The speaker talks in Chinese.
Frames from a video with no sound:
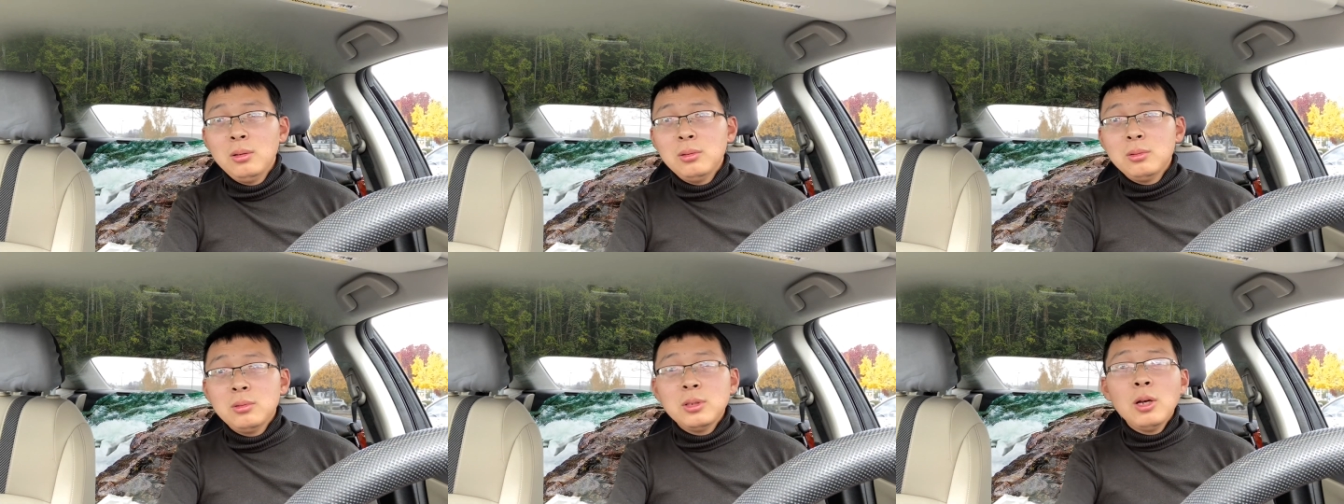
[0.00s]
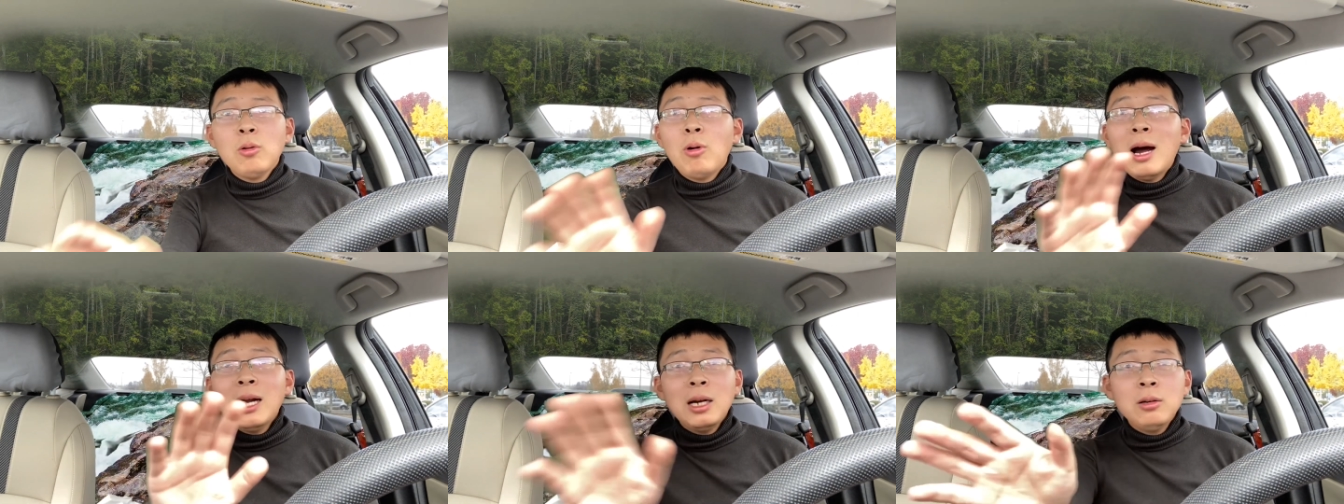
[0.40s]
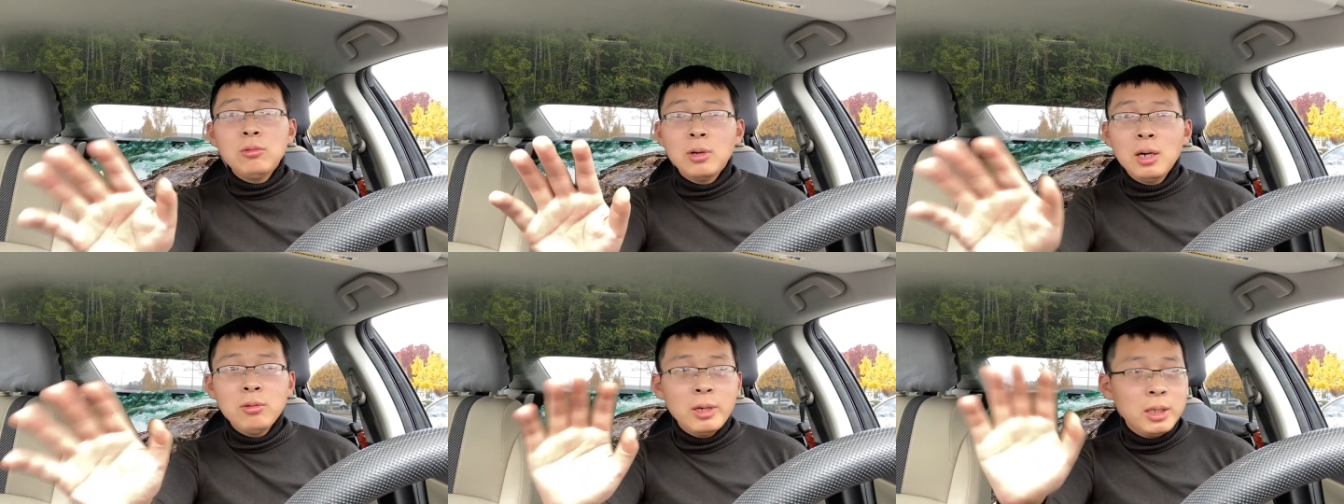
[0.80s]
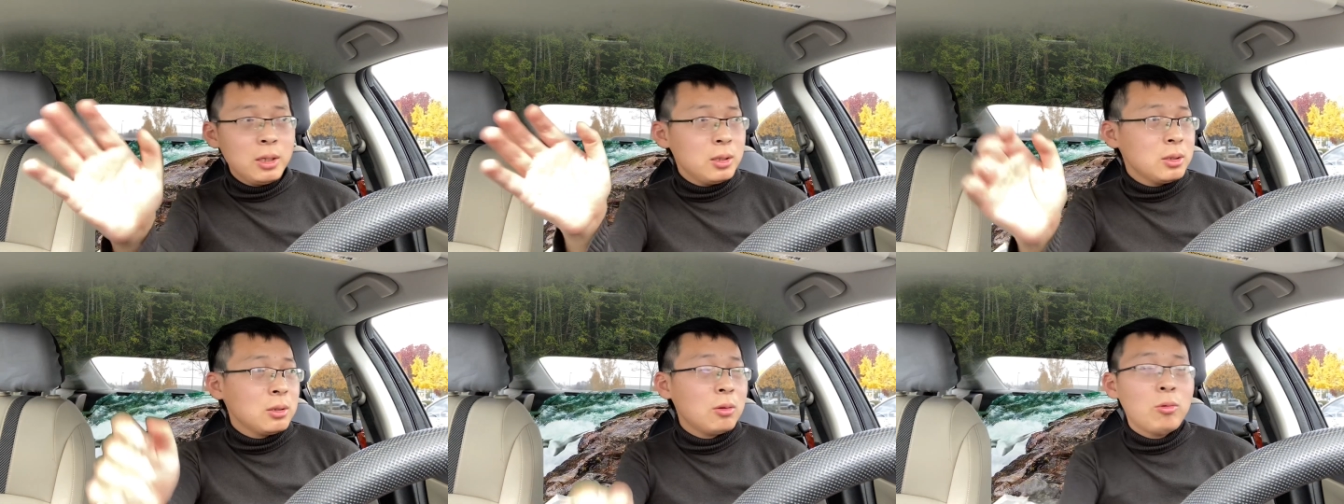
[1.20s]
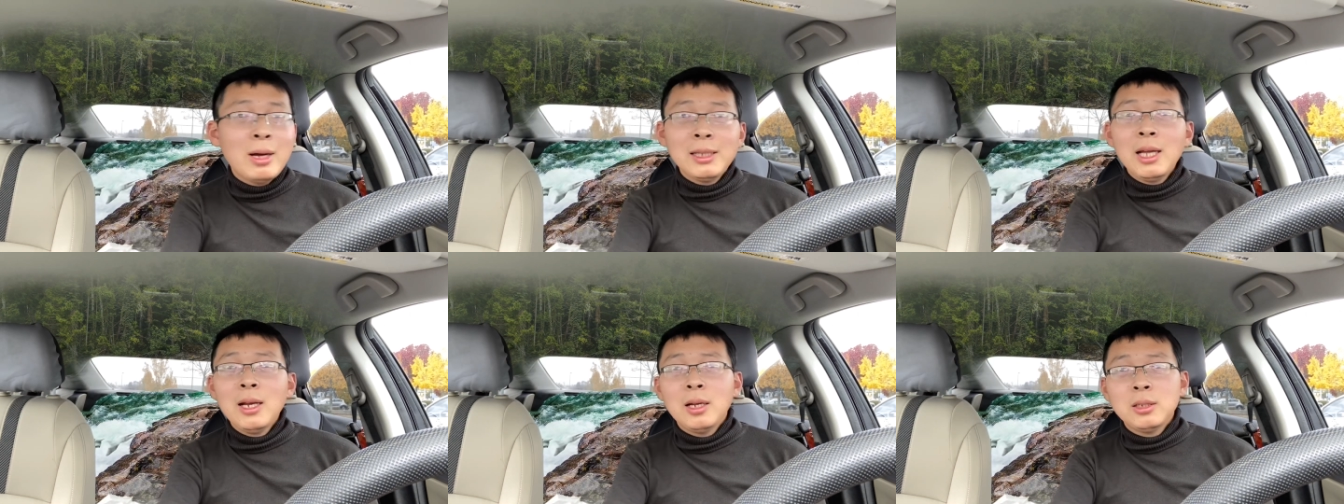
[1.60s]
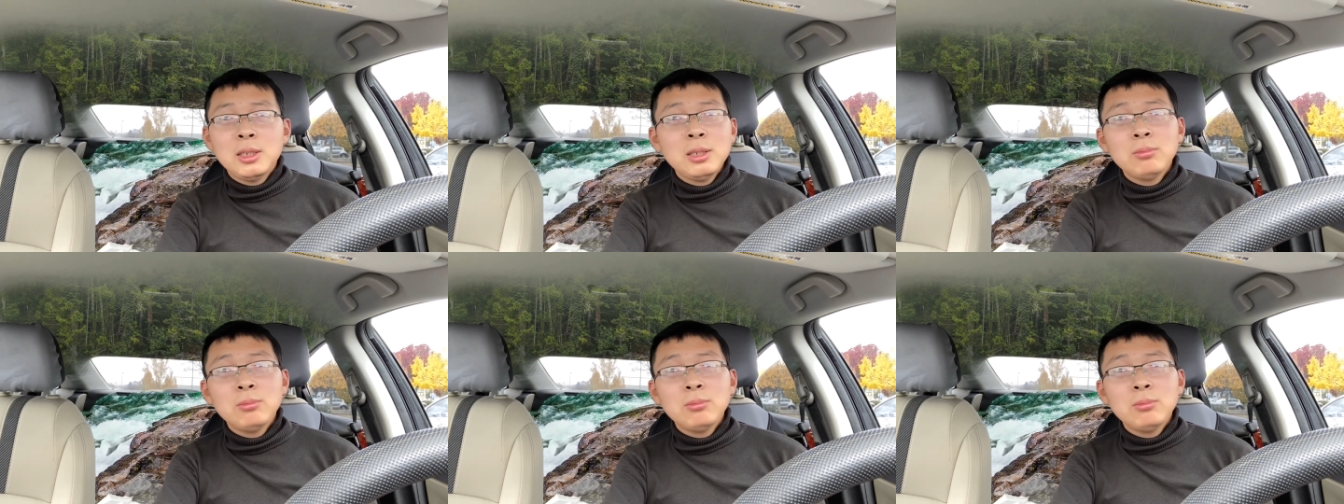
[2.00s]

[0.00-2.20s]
这华人，我认为就完蛋了。